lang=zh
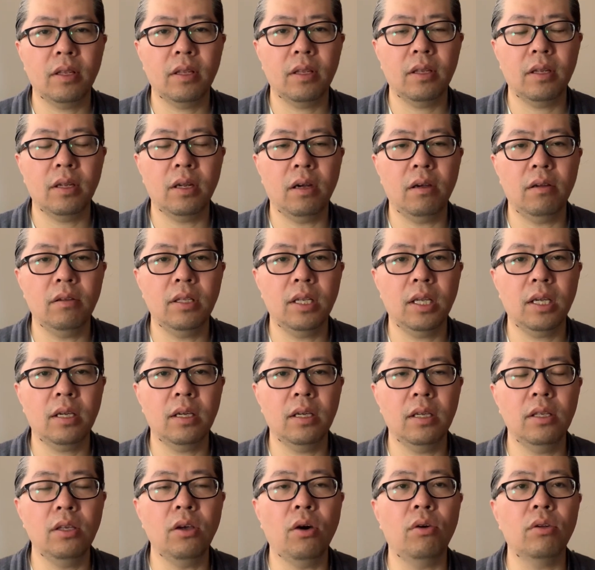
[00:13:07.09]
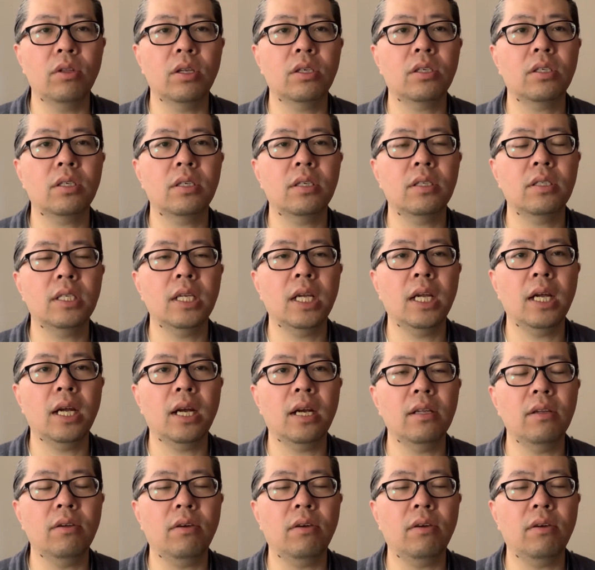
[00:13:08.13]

然后那个有的是这样，